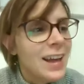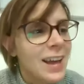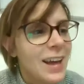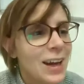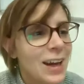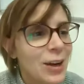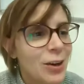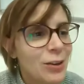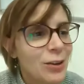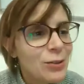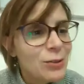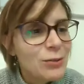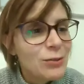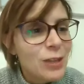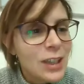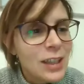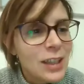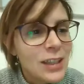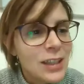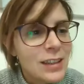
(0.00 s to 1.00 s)
Alors quand on
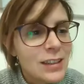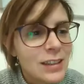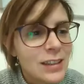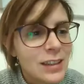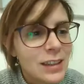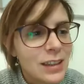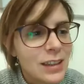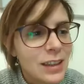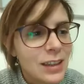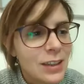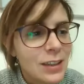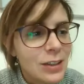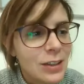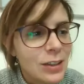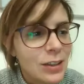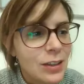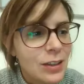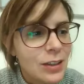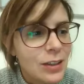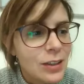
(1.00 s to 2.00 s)
voit que l'idée
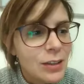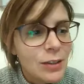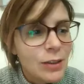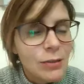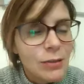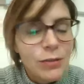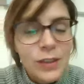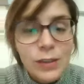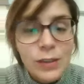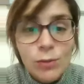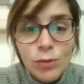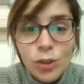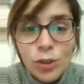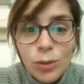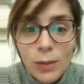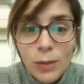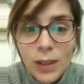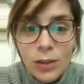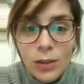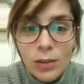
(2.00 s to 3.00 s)
euh, fait son
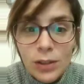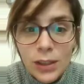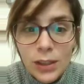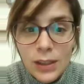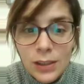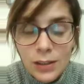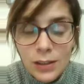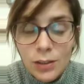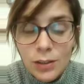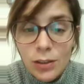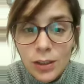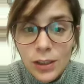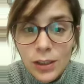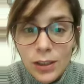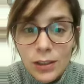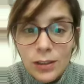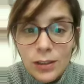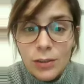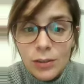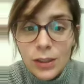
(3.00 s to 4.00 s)
chemin dans
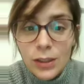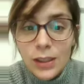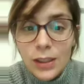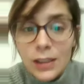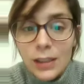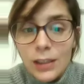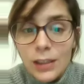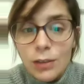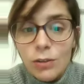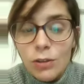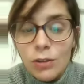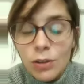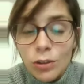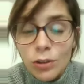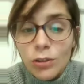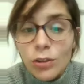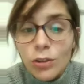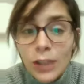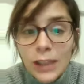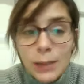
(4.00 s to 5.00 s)
l'idée
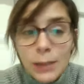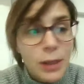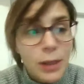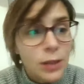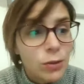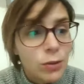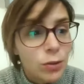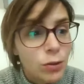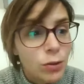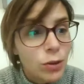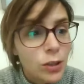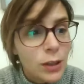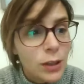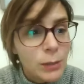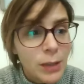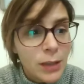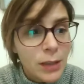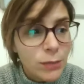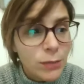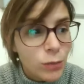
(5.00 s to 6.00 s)
dans l'esprit de l'autre,
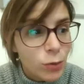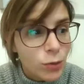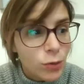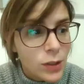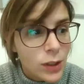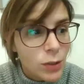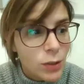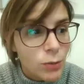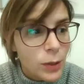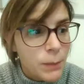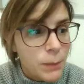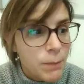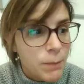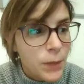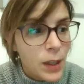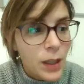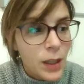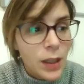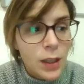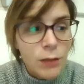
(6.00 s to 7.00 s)
eh bien il faut continuer.
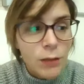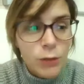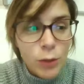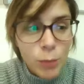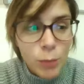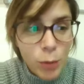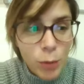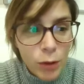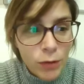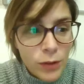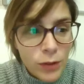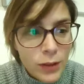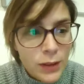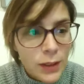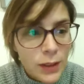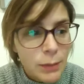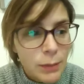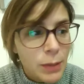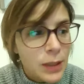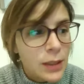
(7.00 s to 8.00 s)
Il faut en
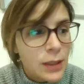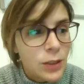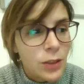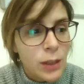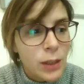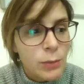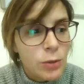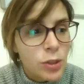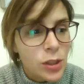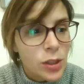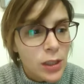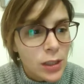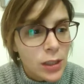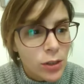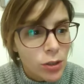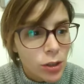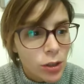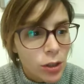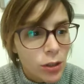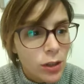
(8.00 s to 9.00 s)
profiter, particulièrement chez
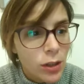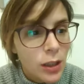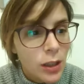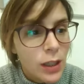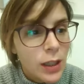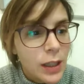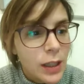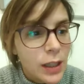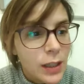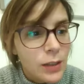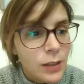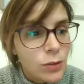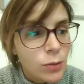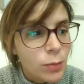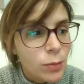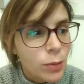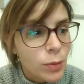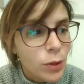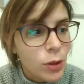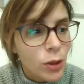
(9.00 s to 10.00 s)
les jeunes, qui ne
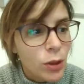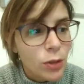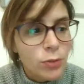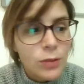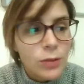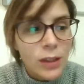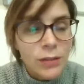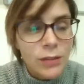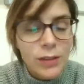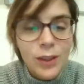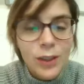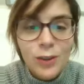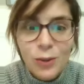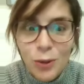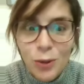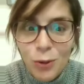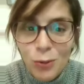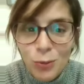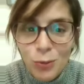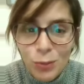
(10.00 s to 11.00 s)
sont pas encore tout à fait
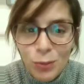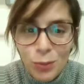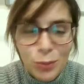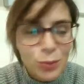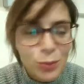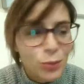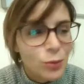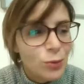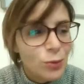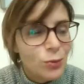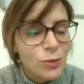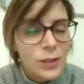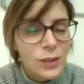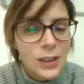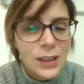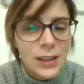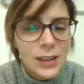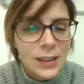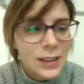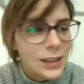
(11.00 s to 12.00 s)
corrompus, nous
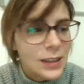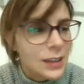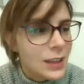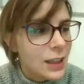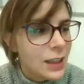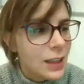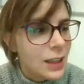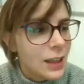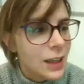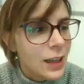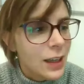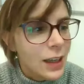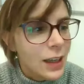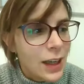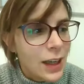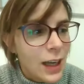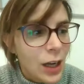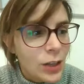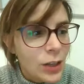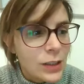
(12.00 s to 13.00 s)
dit Sénèque.
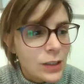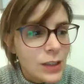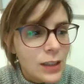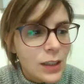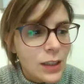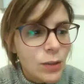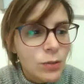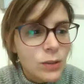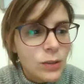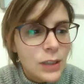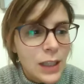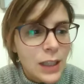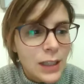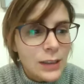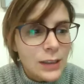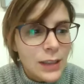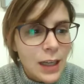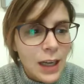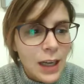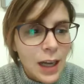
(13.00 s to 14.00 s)
Alors Sénèque écoutait
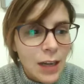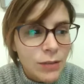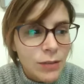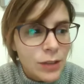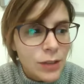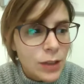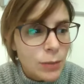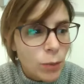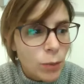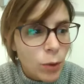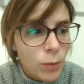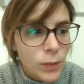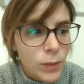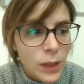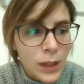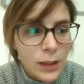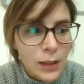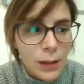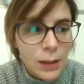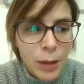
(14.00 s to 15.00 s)
Attal avidement.
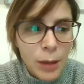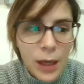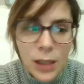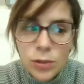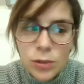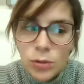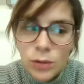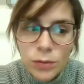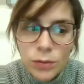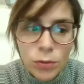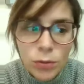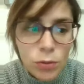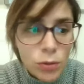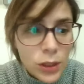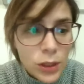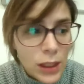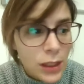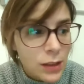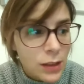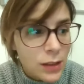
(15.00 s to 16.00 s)
Il était prêt à suivre tout
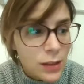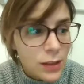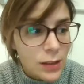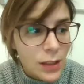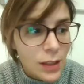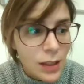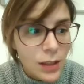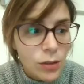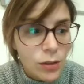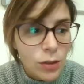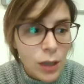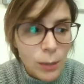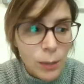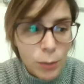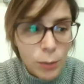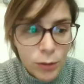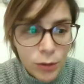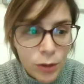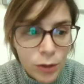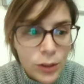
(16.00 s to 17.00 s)
ce qu'il disait sur la
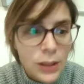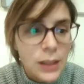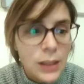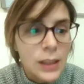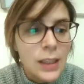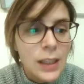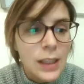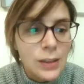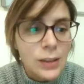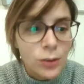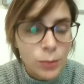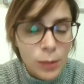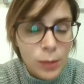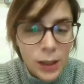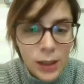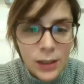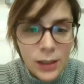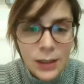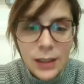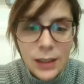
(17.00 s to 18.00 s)
pauvreté, la
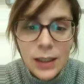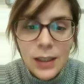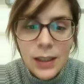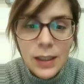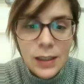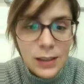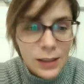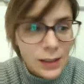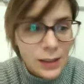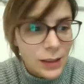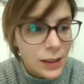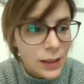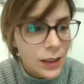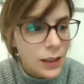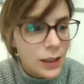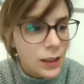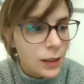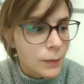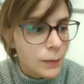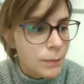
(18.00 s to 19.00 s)
sobriété, les
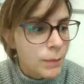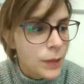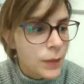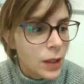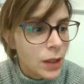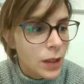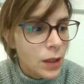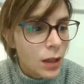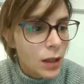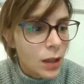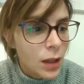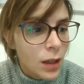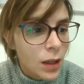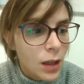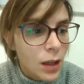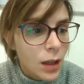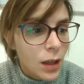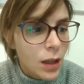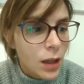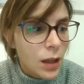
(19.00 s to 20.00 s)
désirs.
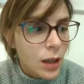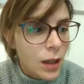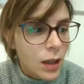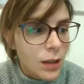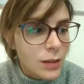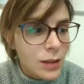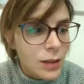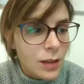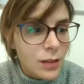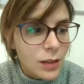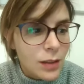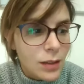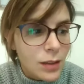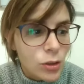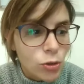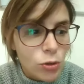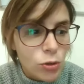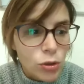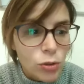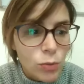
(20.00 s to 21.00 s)
Et certains
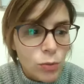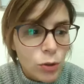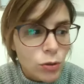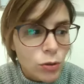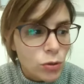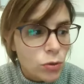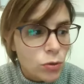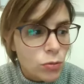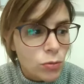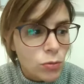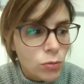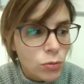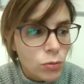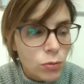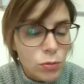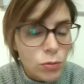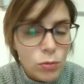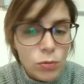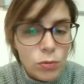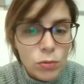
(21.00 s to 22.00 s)
changements sont,
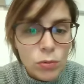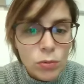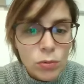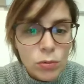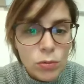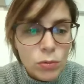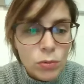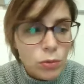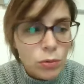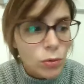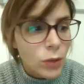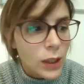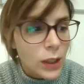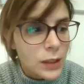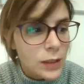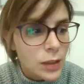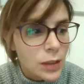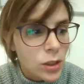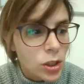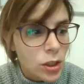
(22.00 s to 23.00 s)
sont
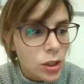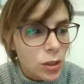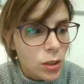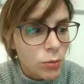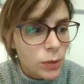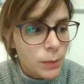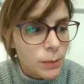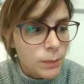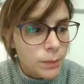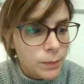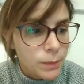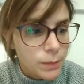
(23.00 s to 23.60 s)
restés chez lui.